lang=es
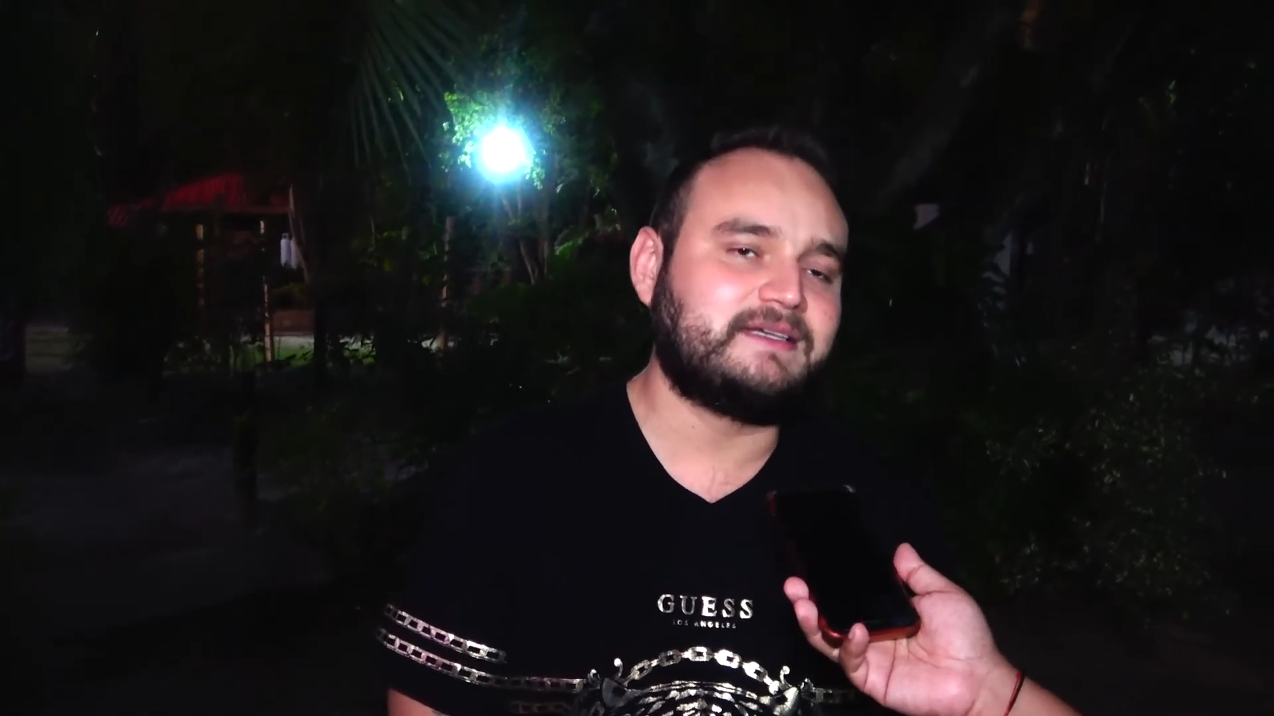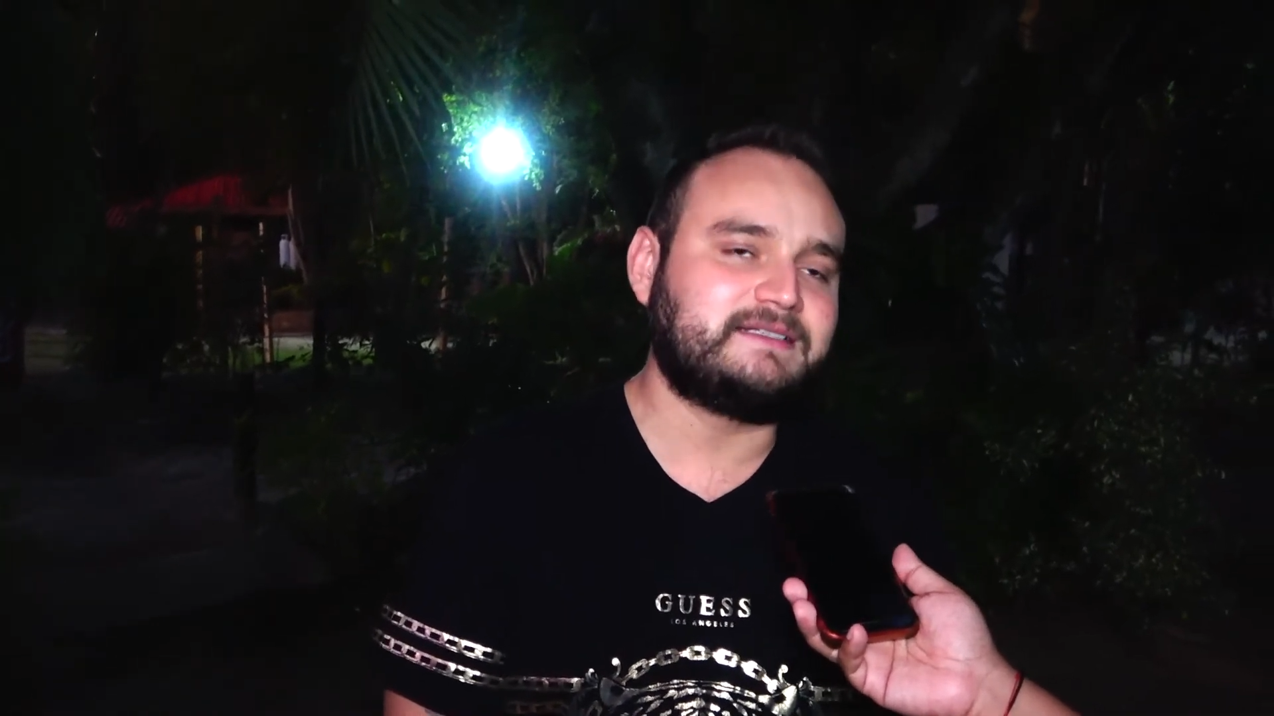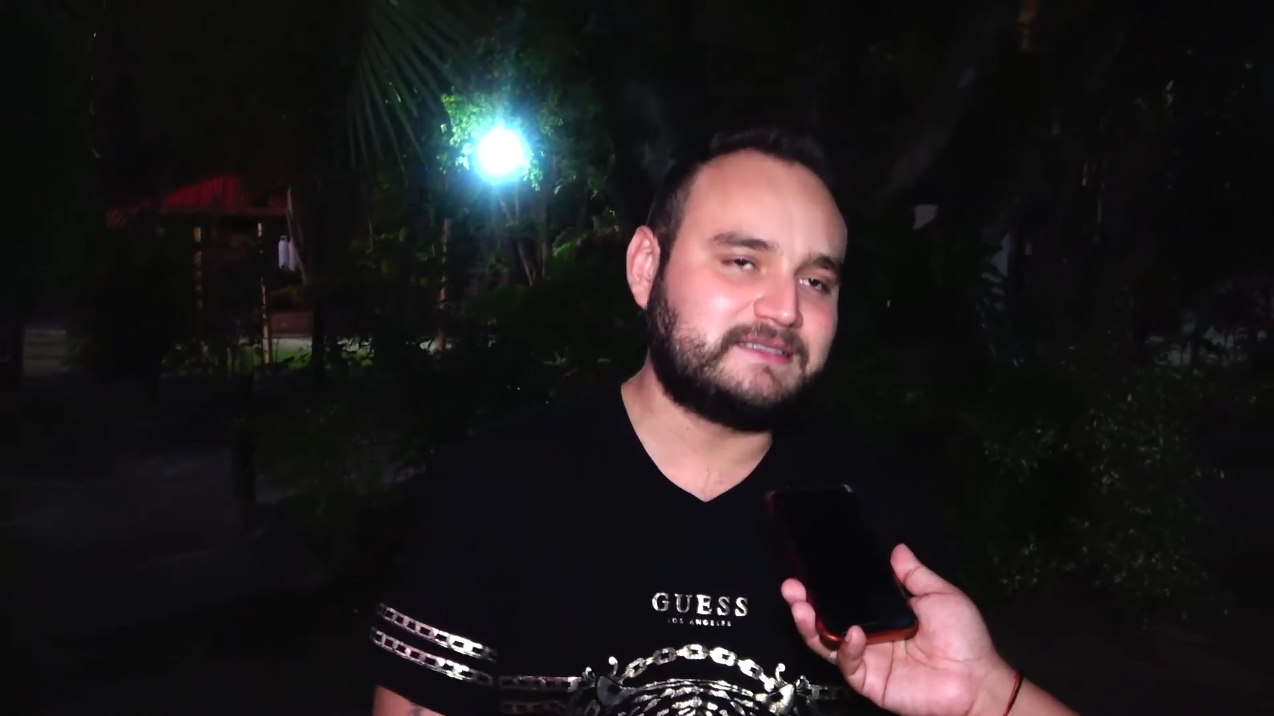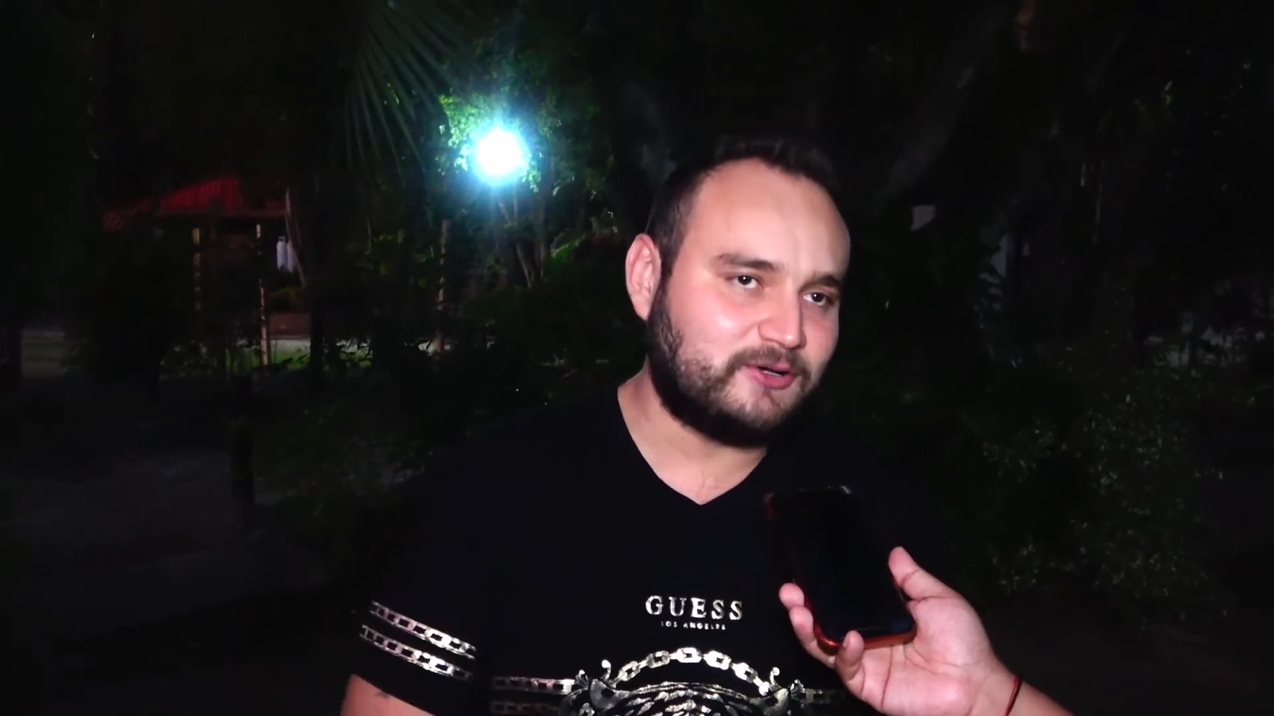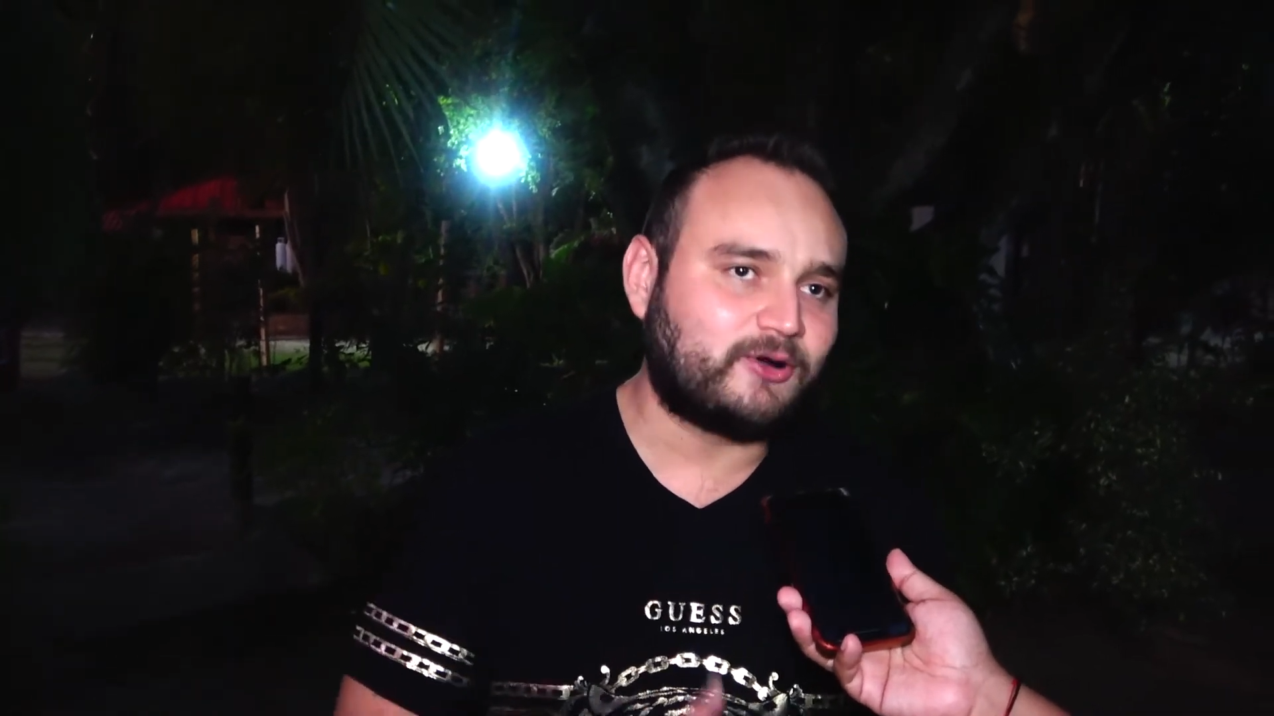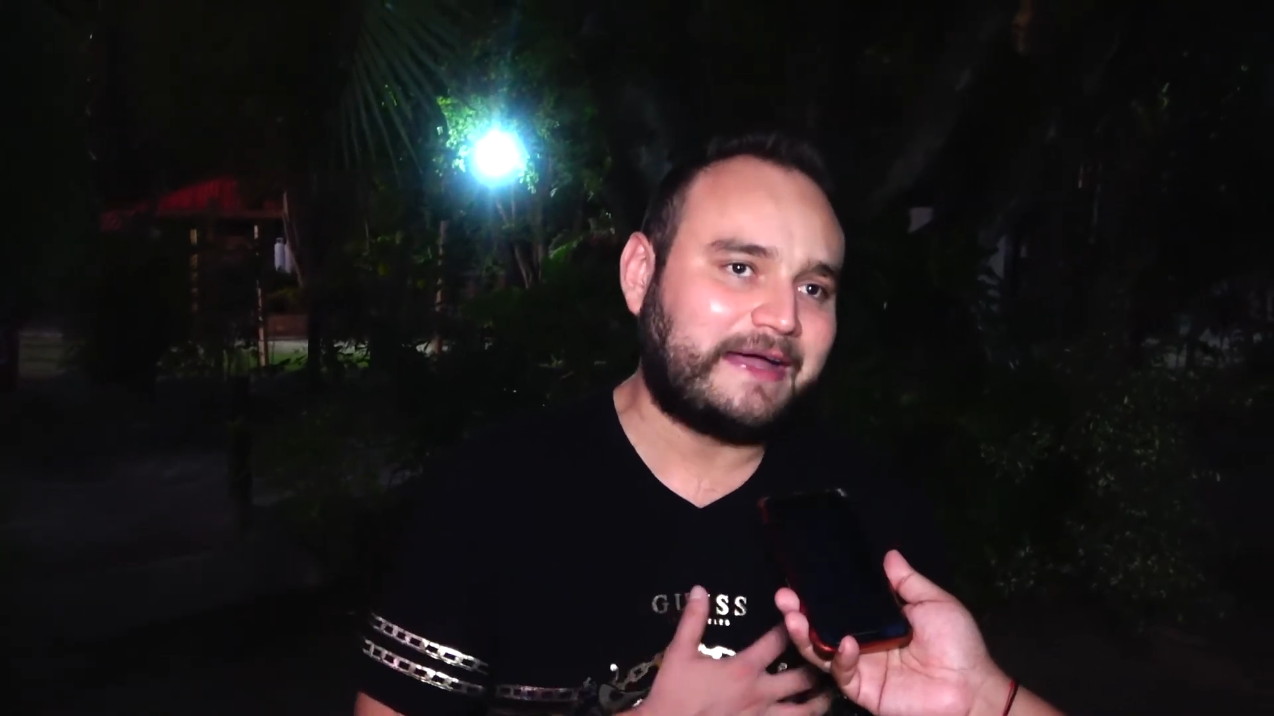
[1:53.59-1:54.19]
y si lo